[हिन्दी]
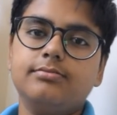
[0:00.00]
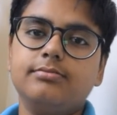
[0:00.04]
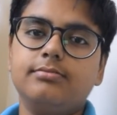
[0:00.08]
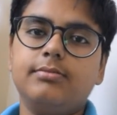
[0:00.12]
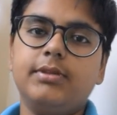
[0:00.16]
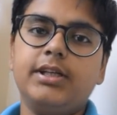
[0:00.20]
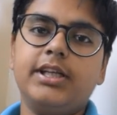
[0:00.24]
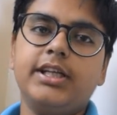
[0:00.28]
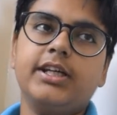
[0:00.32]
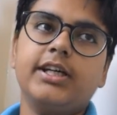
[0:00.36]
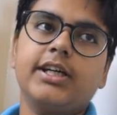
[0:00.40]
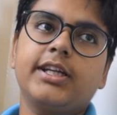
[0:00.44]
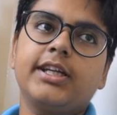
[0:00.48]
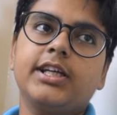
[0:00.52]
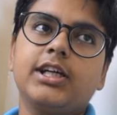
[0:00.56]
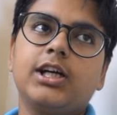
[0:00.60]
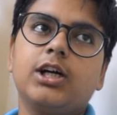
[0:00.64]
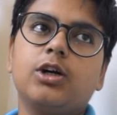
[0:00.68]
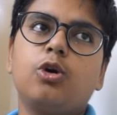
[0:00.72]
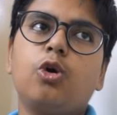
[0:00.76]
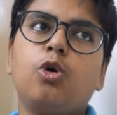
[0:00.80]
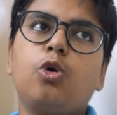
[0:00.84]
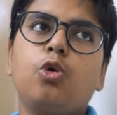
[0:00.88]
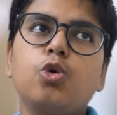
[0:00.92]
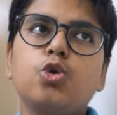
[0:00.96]
मनी करनिका
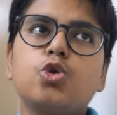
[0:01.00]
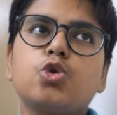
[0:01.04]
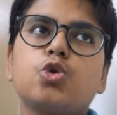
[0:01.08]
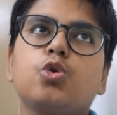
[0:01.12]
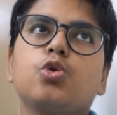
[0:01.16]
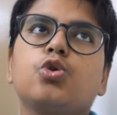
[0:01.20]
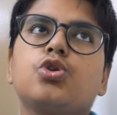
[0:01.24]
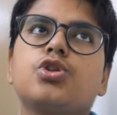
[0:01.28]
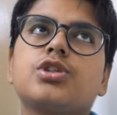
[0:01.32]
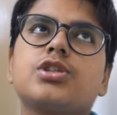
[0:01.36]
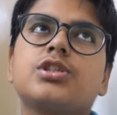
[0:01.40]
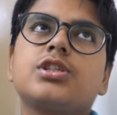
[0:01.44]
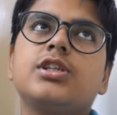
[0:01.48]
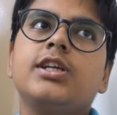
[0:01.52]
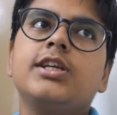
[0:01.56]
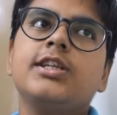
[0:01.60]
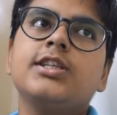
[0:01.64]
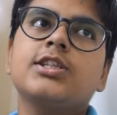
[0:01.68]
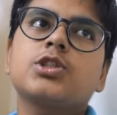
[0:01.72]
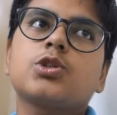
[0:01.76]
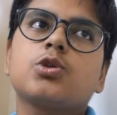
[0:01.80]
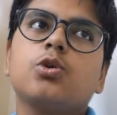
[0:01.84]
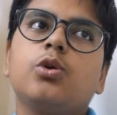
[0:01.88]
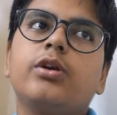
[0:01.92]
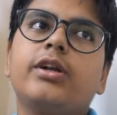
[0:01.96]
को कुछ कुछ
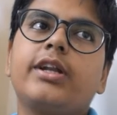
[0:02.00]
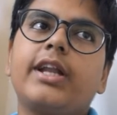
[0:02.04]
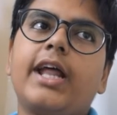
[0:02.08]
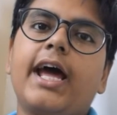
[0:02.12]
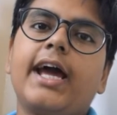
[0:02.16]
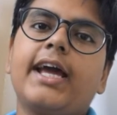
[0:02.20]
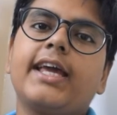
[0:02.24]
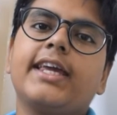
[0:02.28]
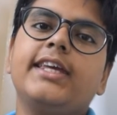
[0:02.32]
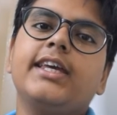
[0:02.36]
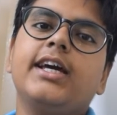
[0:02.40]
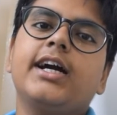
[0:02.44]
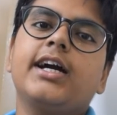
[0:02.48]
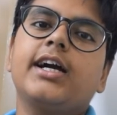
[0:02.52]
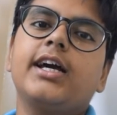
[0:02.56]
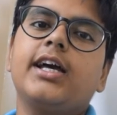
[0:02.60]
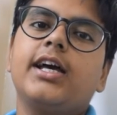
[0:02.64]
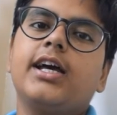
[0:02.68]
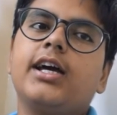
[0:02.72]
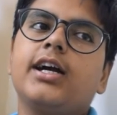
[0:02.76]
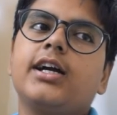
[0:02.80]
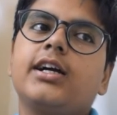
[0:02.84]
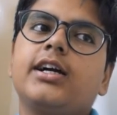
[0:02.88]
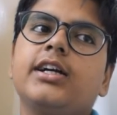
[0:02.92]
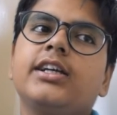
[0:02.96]
सीन्स को ड्रैक किया
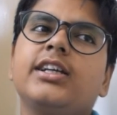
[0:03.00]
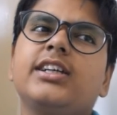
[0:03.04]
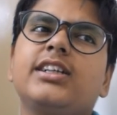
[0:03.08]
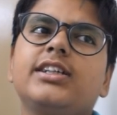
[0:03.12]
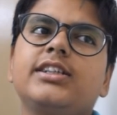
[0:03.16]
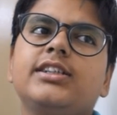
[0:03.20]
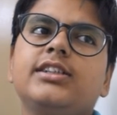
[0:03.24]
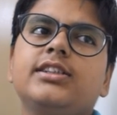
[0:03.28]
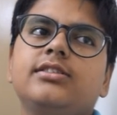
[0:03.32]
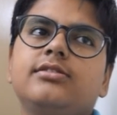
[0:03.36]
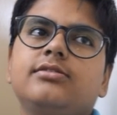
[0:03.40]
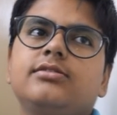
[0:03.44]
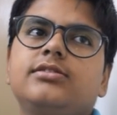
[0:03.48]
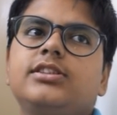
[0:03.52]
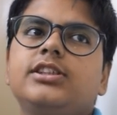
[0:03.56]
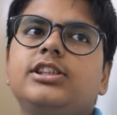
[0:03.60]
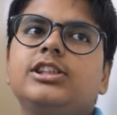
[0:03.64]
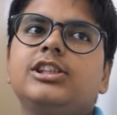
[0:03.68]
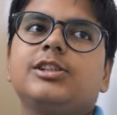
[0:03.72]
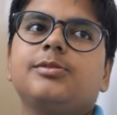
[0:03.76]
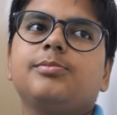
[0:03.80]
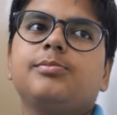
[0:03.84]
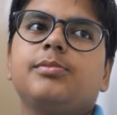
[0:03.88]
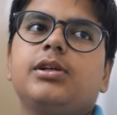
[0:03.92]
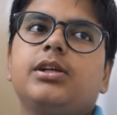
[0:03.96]
गया है कहीं कहीं
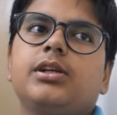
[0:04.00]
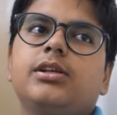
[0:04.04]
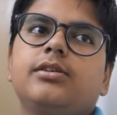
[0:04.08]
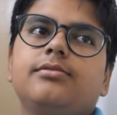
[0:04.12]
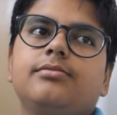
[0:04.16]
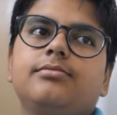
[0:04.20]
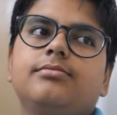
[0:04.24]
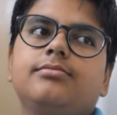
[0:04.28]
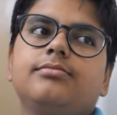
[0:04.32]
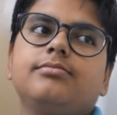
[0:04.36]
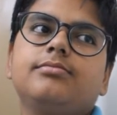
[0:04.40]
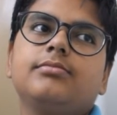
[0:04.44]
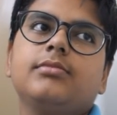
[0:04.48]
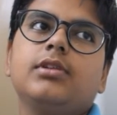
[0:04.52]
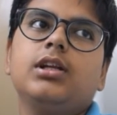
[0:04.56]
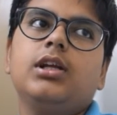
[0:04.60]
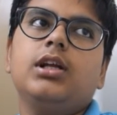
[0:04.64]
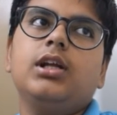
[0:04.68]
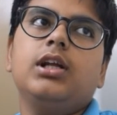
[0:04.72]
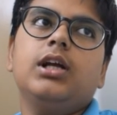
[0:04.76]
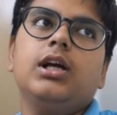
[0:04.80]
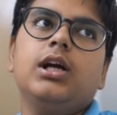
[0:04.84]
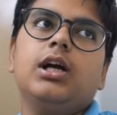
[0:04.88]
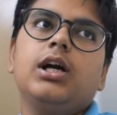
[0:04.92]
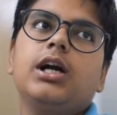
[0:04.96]
सीन्स में
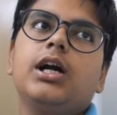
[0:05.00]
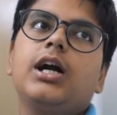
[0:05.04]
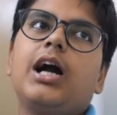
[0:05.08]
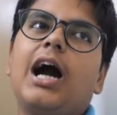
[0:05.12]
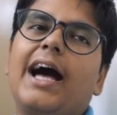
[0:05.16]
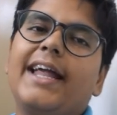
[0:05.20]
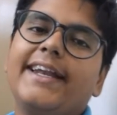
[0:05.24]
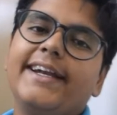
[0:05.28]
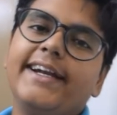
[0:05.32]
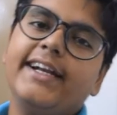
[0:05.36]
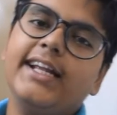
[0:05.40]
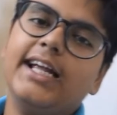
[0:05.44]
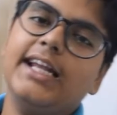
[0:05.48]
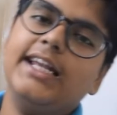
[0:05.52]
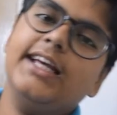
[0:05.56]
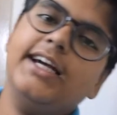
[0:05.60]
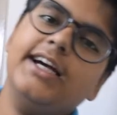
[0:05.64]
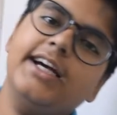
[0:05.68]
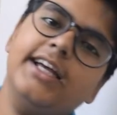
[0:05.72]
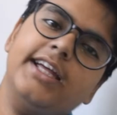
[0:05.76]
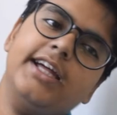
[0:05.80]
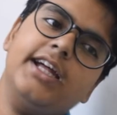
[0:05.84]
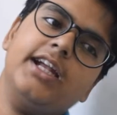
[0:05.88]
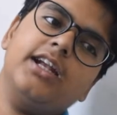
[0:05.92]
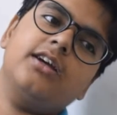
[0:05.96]
गाने डाले
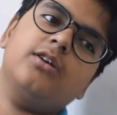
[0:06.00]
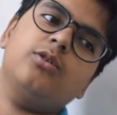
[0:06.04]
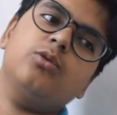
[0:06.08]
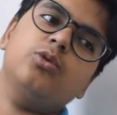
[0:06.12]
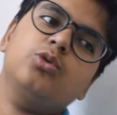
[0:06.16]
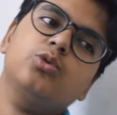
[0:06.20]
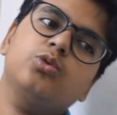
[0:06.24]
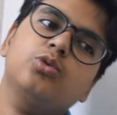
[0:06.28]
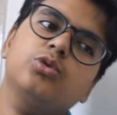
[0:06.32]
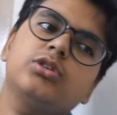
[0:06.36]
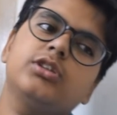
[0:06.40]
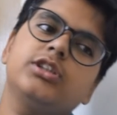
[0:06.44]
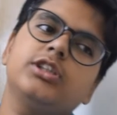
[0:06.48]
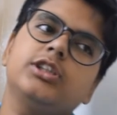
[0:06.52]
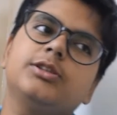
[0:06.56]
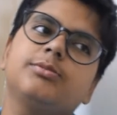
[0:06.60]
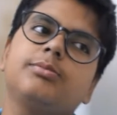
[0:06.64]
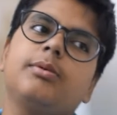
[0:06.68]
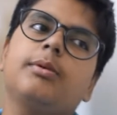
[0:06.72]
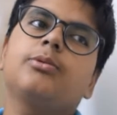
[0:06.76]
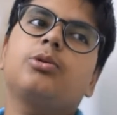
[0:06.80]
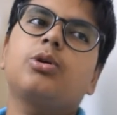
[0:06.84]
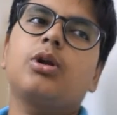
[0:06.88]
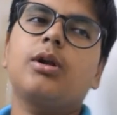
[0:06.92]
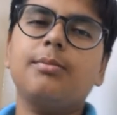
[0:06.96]
गए हैं कुछ कुछ चीज़
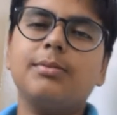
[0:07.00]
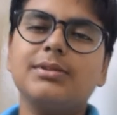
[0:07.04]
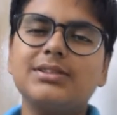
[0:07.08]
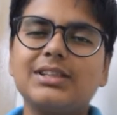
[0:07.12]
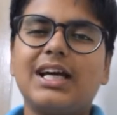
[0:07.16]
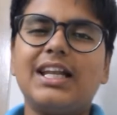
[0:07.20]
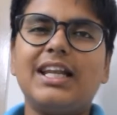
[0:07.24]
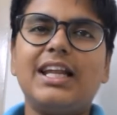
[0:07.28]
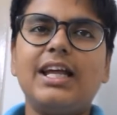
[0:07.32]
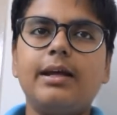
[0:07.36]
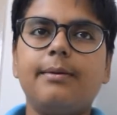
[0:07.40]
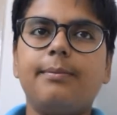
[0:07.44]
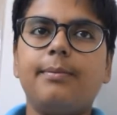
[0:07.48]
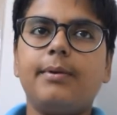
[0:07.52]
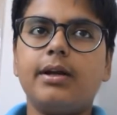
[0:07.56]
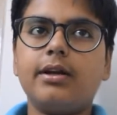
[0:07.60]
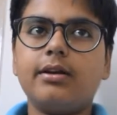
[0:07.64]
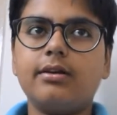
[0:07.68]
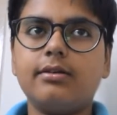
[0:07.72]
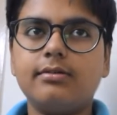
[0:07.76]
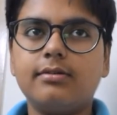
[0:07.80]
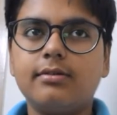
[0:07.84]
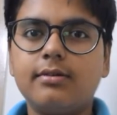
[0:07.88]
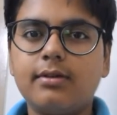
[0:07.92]
में थोड़ा मसाला है पर